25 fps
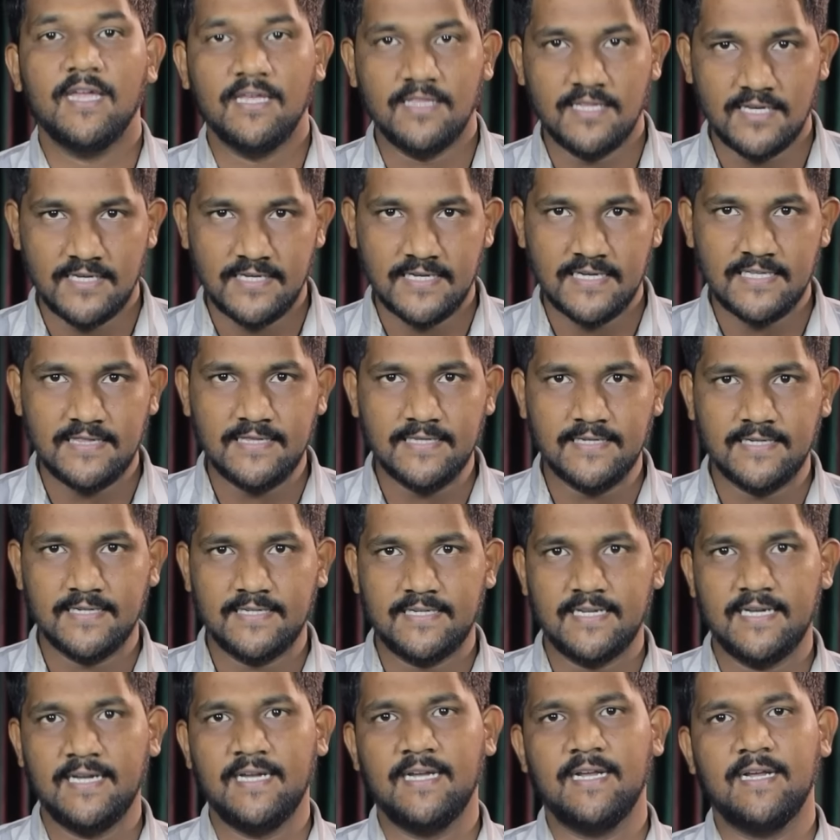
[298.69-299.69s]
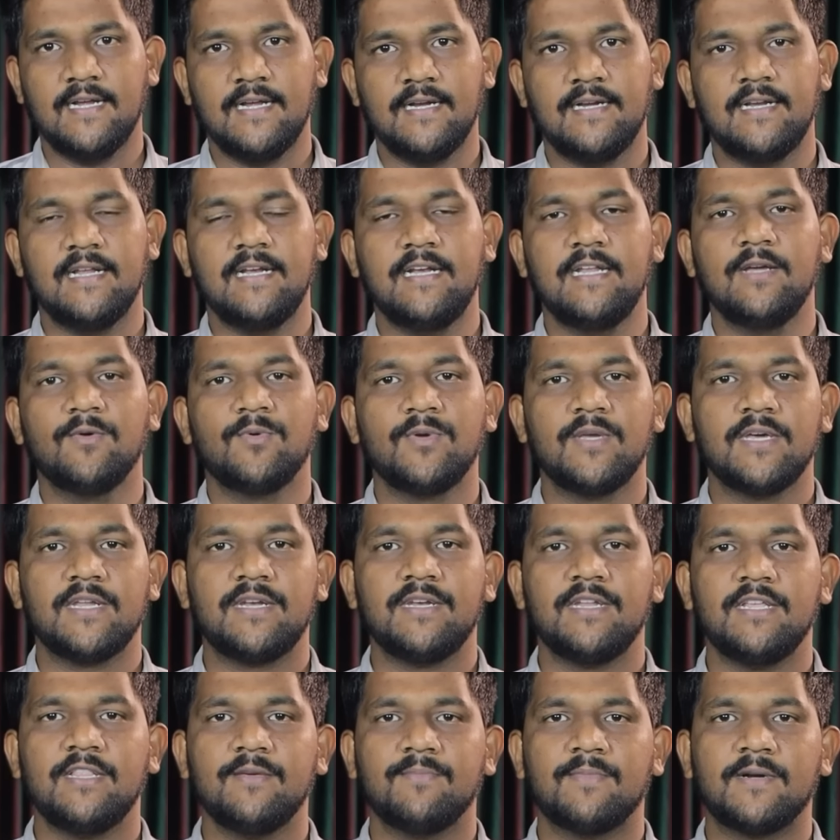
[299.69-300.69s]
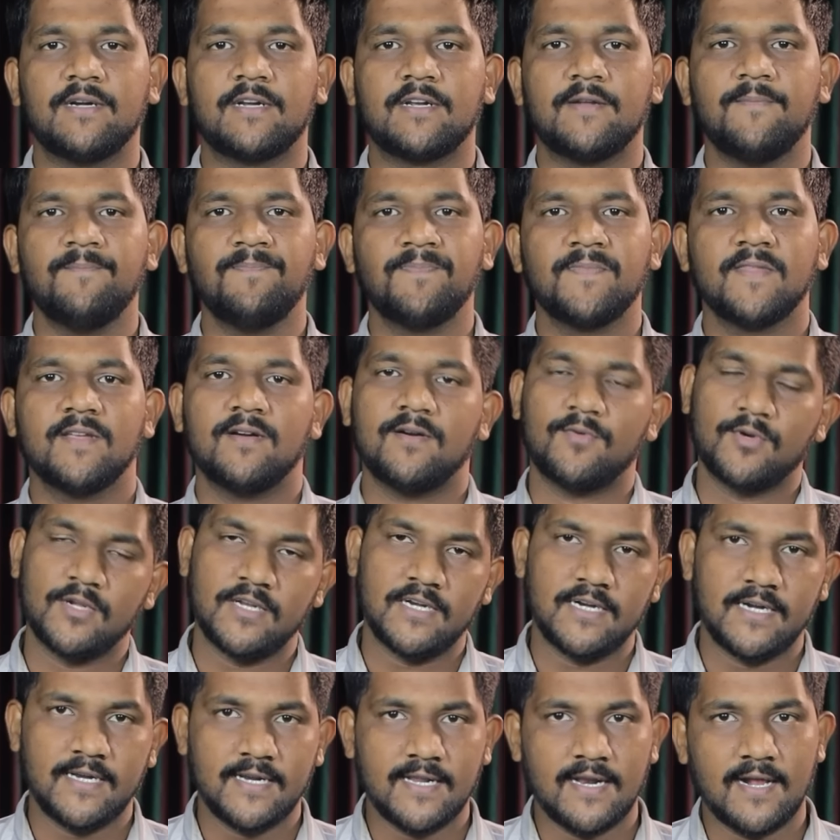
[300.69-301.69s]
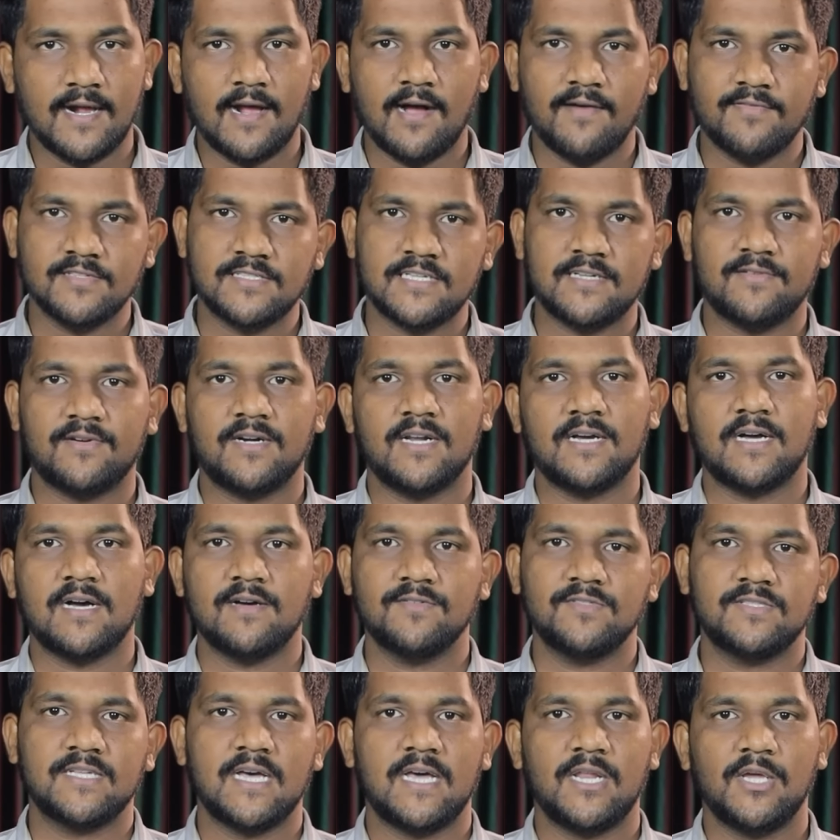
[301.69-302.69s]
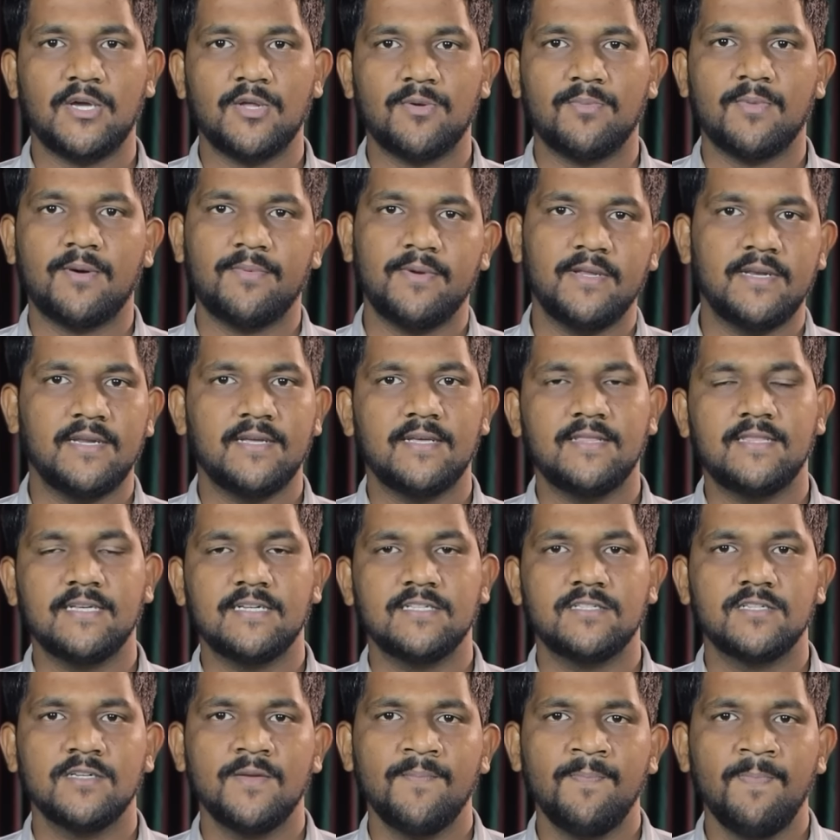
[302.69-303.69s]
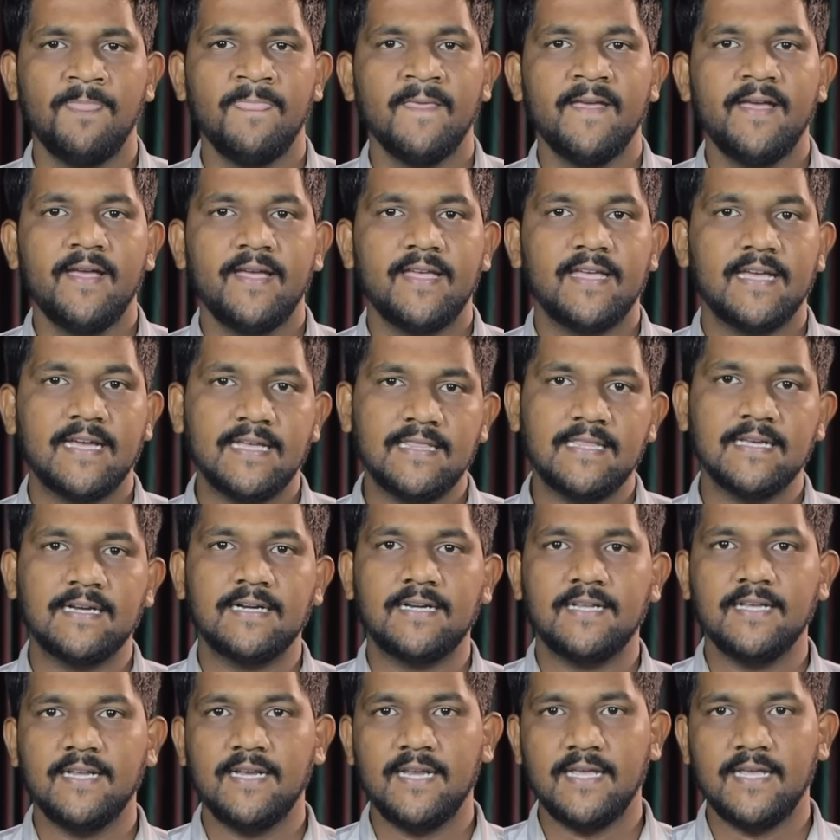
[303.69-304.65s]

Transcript: இதை ஏற்றுக்கிட்ட டெல்லி உயர்நீதிமன்றம் உடனடியாக நாங்கள் அவசர வழக்காக விசாரிக்கிறோம் அப்படின்னு ஏற்றுக்குச்சு ஏற்றுக்கிட்டு